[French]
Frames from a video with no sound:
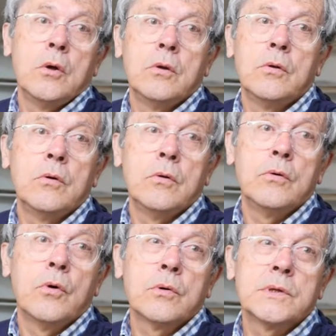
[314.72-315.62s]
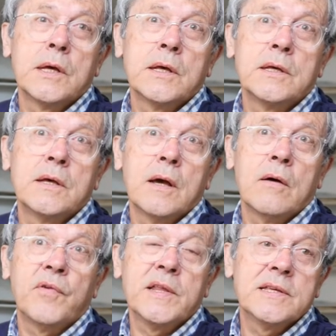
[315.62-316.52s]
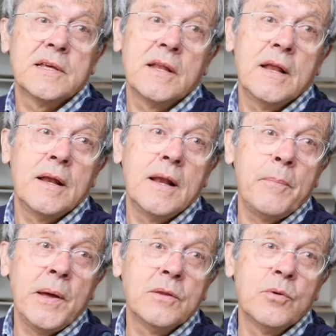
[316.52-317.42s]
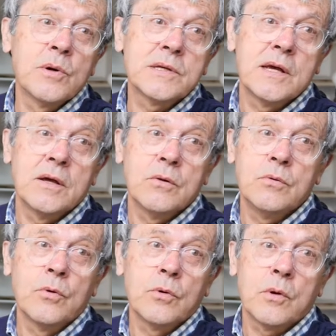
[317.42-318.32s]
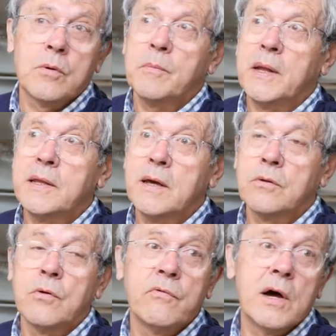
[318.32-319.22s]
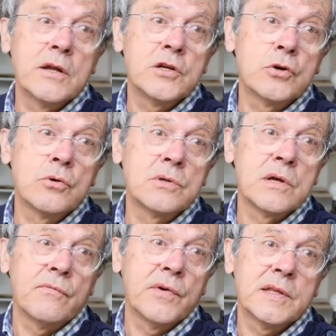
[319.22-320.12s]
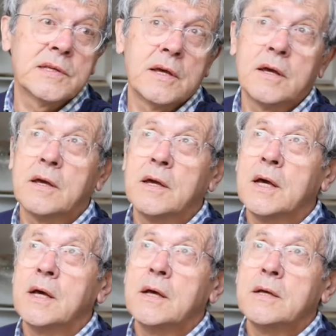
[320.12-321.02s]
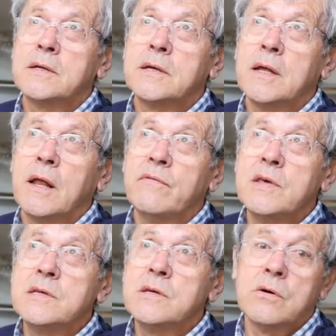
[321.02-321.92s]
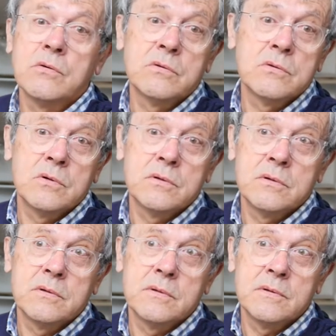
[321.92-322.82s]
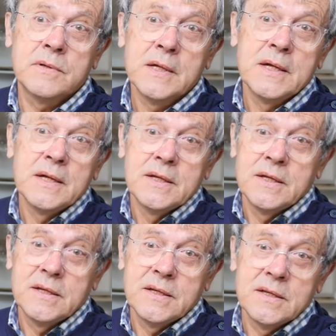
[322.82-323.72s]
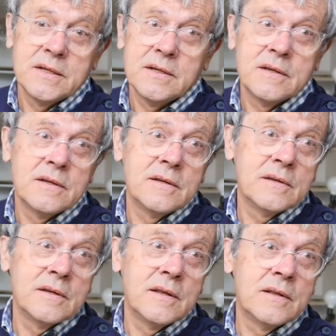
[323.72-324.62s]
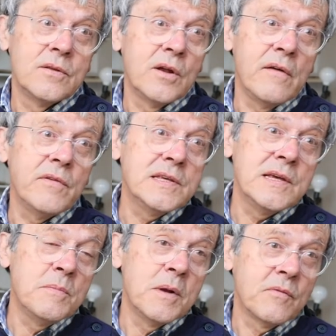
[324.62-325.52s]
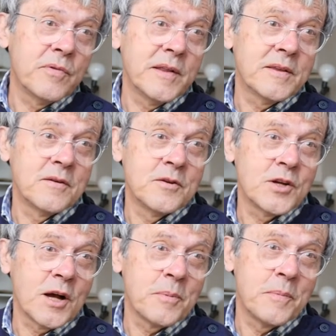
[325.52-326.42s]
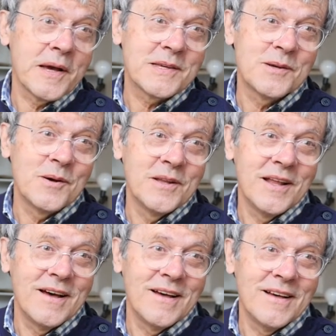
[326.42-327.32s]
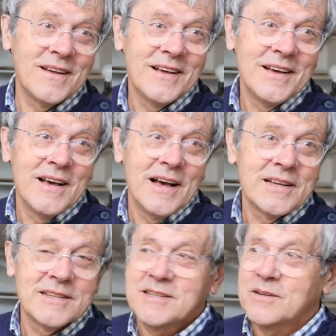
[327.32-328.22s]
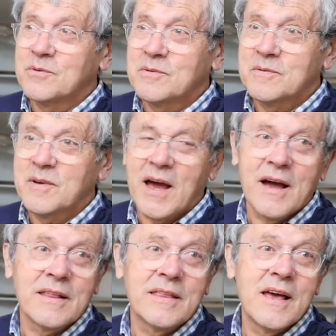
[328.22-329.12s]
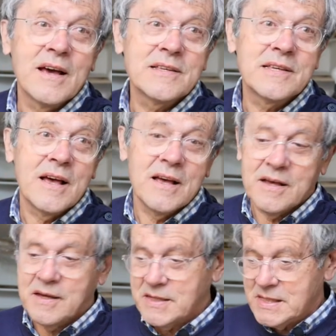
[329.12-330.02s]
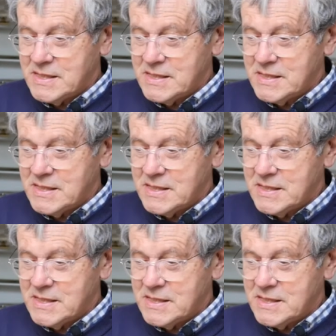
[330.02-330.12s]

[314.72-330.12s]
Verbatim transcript: Euh, donc c'est en fait c'est la, peinture c'est une autre manière de voir les choses en fait c'est c'est la vision euh, euh, de l'invisible en fait chaque personne a, a son caractère sa